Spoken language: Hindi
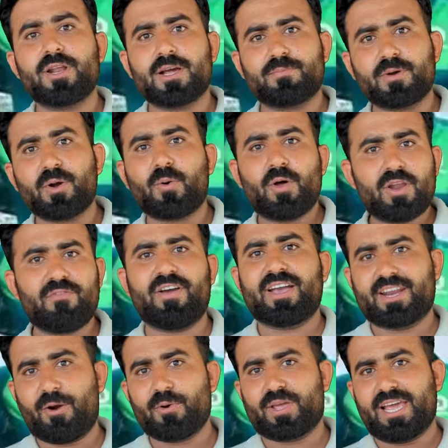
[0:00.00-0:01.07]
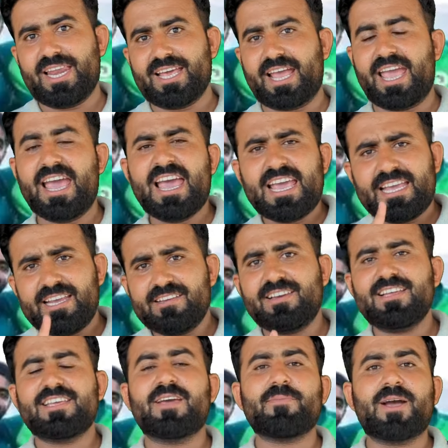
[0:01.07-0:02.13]
वर्ल्ड कप का क्वालिफाइंग राउंड खेलेंगे
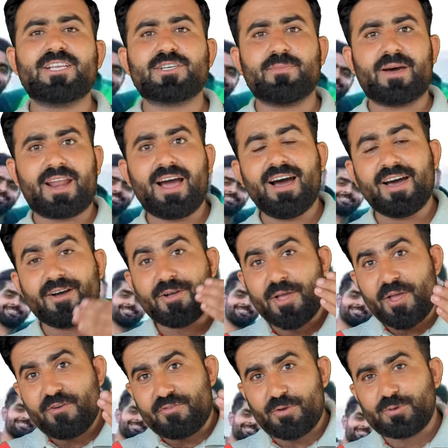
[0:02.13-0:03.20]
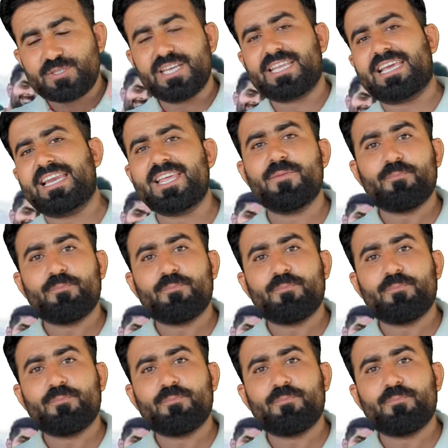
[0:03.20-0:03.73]
इसलिए ये मैच हमारा फ्यूचर के